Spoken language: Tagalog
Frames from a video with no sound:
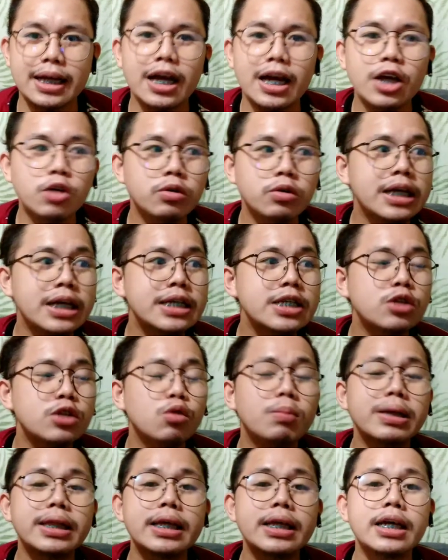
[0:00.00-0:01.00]
Ngayon kasi
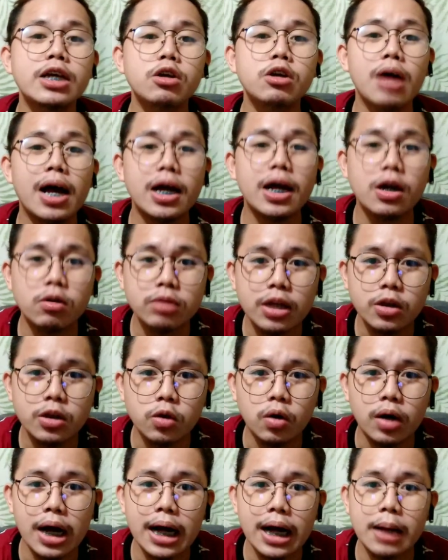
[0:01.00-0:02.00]
dumating ngayong araw na
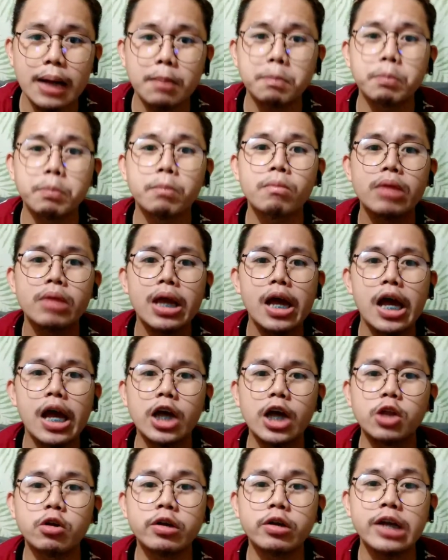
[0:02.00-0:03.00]
to ang
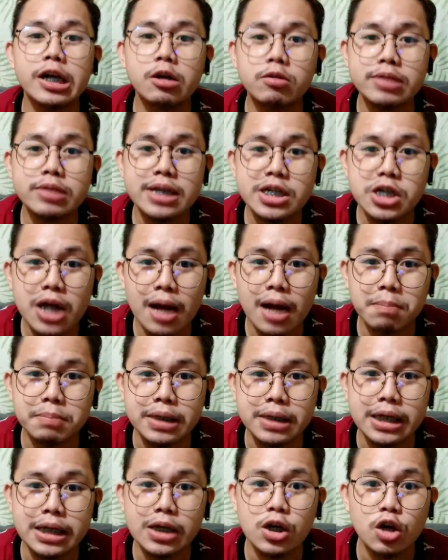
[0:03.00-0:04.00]
in-order ko sa
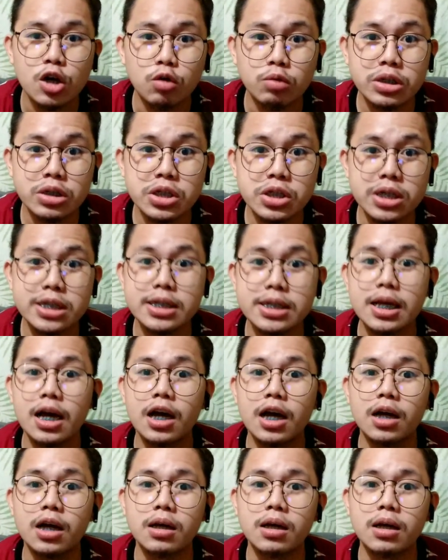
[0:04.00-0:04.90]
Shopee which is